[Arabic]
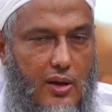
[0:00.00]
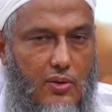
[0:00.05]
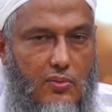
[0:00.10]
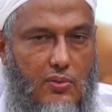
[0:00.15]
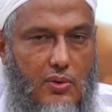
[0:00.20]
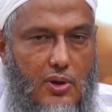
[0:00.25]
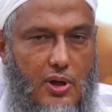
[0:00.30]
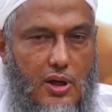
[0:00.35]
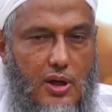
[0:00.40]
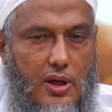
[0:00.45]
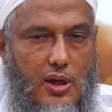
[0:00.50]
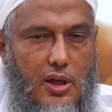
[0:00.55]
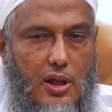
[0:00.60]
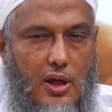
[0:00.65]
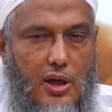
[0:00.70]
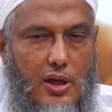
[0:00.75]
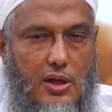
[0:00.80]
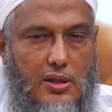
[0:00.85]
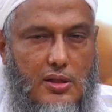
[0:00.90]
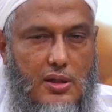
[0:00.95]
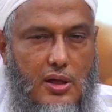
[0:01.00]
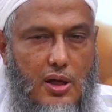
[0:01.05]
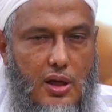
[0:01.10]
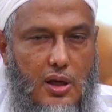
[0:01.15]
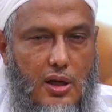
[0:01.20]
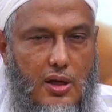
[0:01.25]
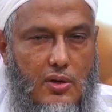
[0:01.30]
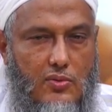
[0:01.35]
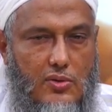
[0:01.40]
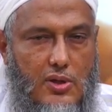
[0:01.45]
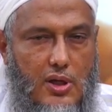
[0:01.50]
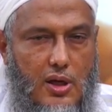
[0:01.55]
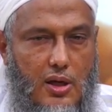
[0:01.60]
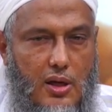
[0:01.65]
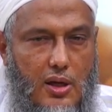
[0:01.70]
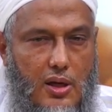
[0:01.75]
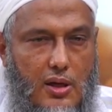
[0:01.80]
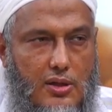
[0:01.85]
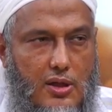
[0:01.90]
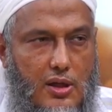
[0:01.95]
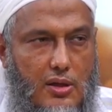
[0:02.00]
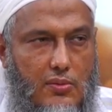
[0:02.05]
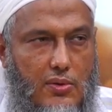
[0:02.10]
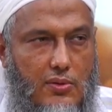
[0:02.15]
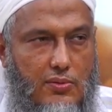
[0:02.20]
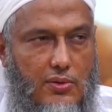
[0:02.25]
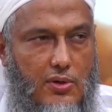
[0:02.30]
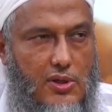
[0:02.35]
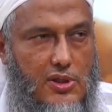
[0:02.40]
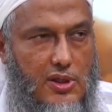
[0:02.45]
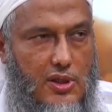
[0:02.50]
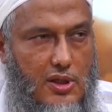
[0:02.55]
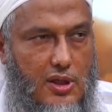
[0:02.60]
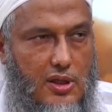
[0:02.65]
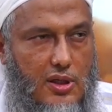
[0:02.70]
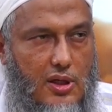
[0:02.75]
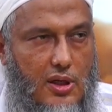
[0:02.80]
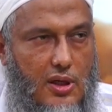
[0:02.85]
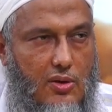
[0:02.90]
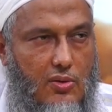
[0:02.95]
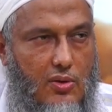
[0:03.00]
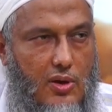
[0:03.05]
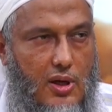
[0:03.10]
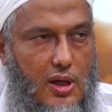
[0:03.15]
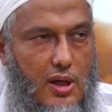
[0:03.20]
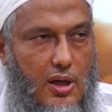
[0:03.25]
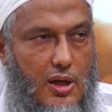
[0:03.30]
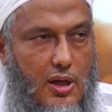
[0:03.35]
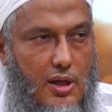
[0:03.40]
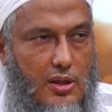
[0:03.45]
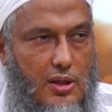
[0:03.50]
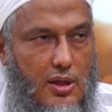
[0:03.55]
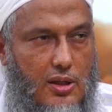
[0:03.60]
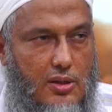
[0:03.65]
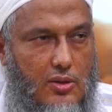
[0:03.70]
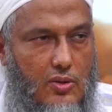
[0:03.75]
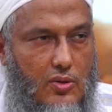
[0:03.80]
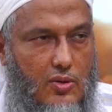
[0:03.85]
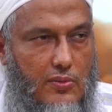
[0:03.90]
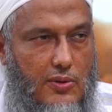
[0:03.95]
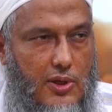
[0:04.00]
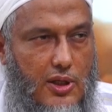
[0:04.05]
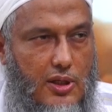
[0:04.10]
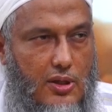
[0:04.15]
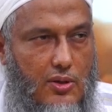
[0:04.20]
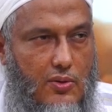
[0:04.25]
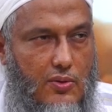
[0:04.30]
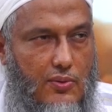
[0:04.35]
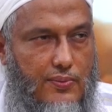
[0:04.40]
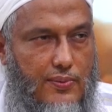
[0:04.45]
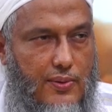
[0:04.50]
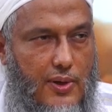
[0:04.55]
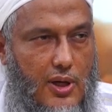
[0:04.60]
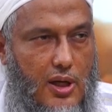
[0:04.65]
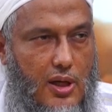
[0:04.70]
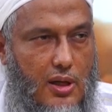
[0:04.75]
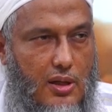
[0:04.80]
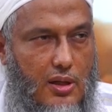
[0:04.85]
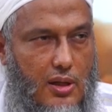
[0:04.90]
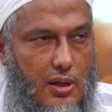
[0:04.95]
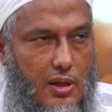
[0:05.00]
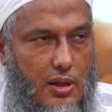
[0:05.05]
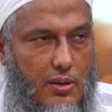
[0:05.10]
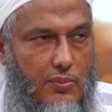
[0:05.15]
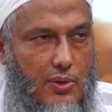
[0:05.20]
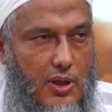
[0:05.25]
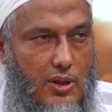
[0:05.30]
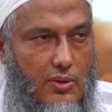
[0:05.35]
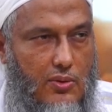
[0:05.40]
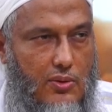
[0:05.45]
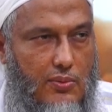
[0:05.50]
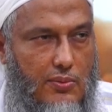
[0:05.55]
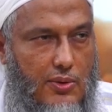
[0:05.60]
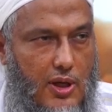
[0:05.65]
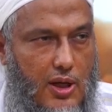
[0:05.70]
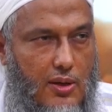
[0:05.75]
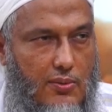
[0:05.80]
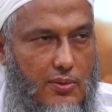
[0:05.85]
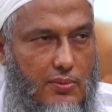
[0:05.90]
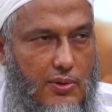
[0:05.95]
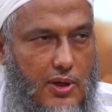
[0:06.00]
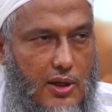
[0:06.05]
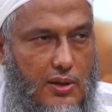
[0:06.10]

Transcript: وكذلك صحانه صلى الله عليه وسلم في وصيته أنه قال لا ترجعوا بعدي كفارا يضرب بعضكم رقاب حتى لو